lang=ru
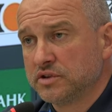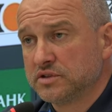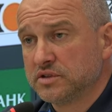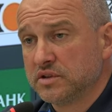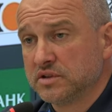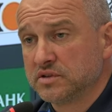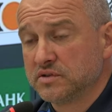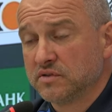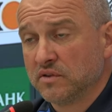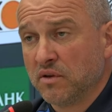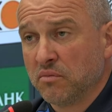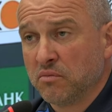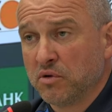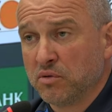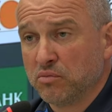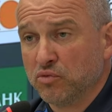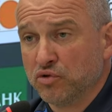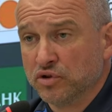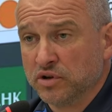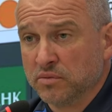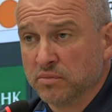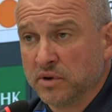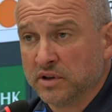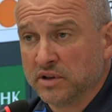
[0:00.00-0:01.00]
Естественно, мы
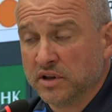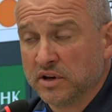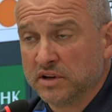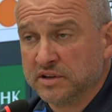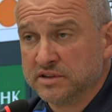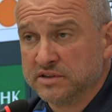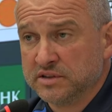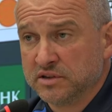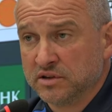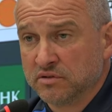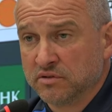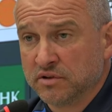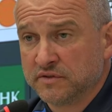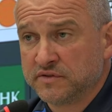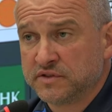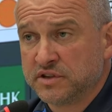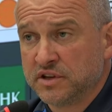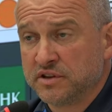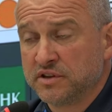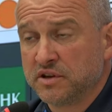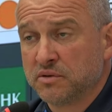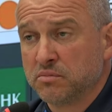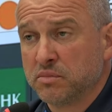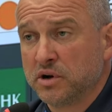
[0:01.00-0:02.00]
будем анализировать
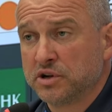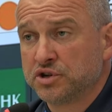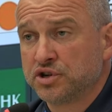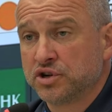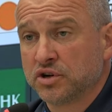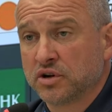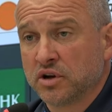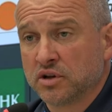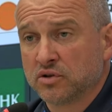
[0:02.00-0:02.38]
все те матчи,